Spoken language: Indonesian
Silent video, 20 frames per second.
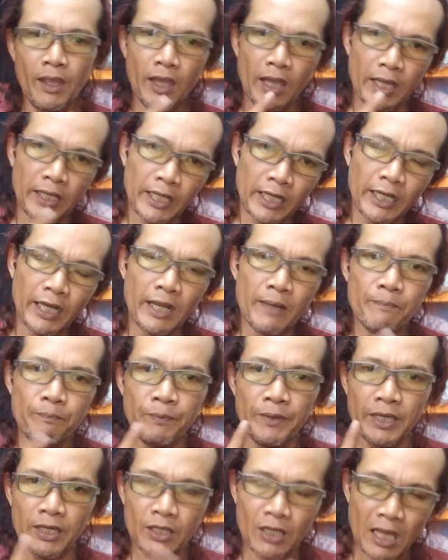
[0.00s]
Ada
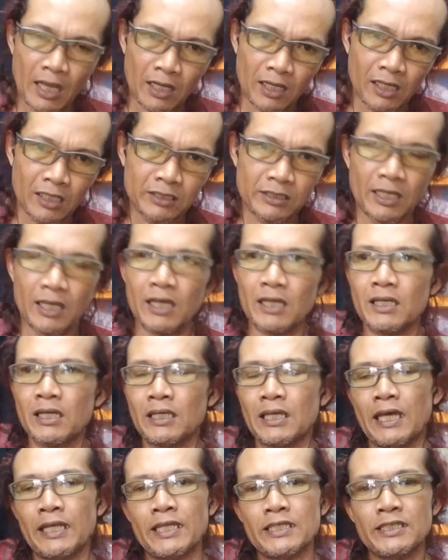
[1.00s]
nanampe P, uh, ah, ah,
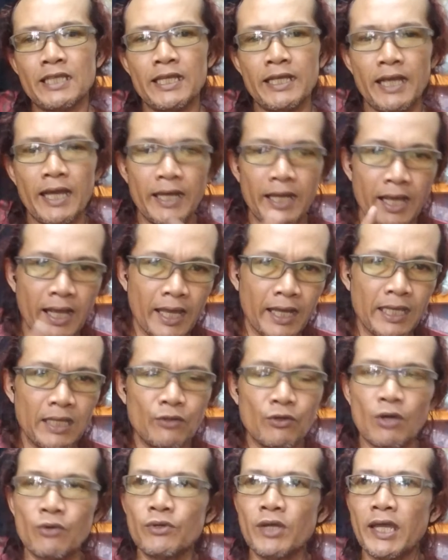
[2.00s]
ada selingkah nagari,
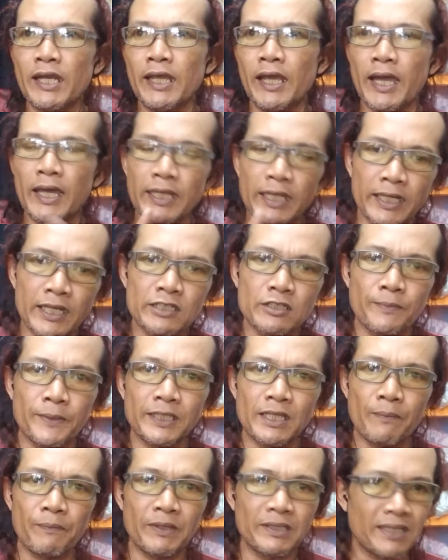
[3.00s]
undang-undang nagari, ada
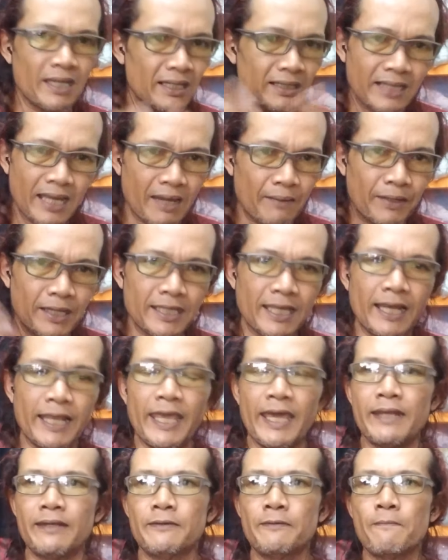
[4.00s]
sebatang panjang ndak
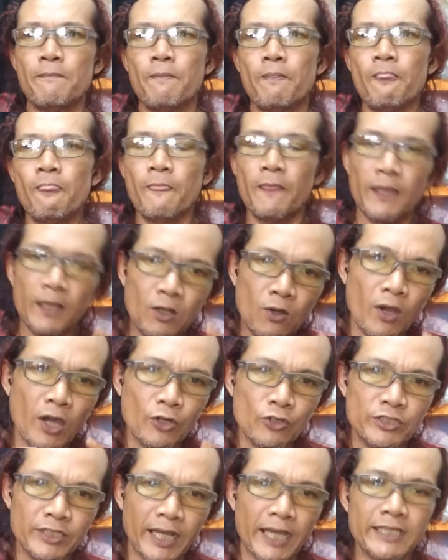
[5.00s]
lehan. Itu
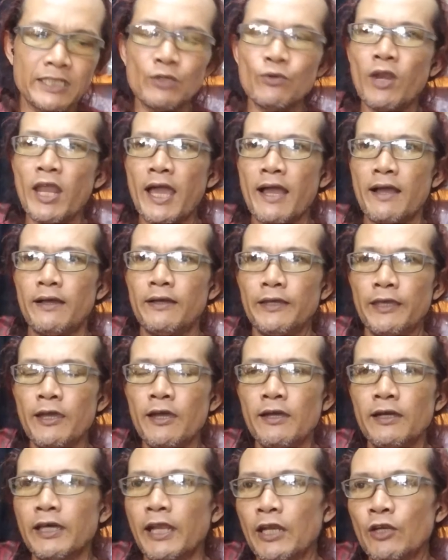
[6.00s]
harus dikaji ulang
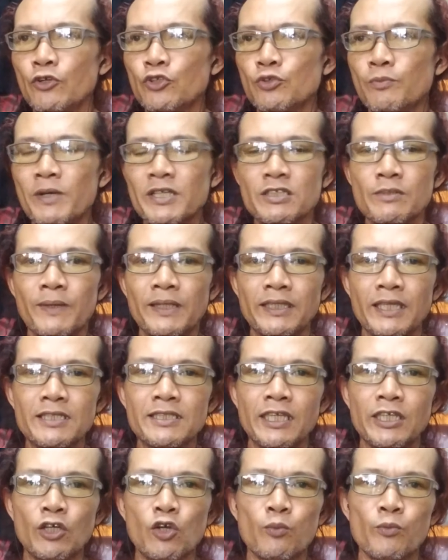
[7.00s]
ya karena cuma sebatas
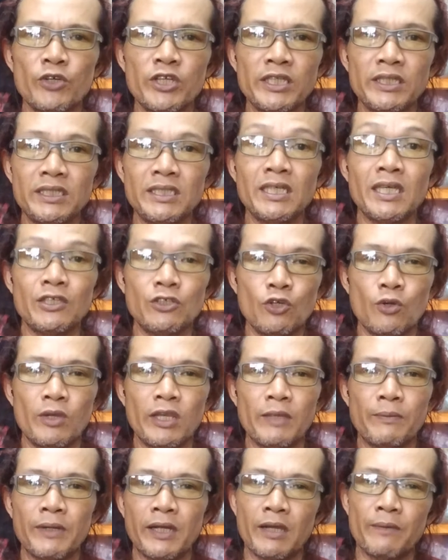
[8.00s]
jadi komoditi aja
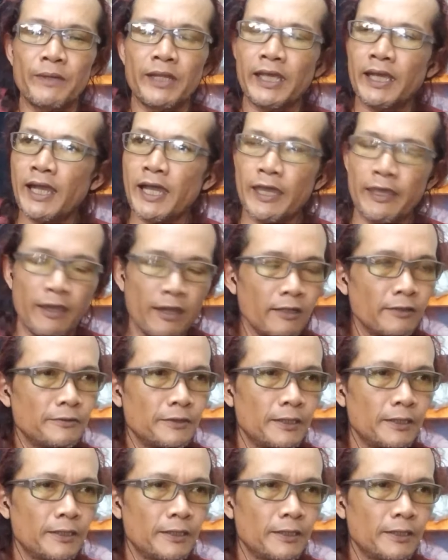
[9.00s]
oleh mereka-mereka ya.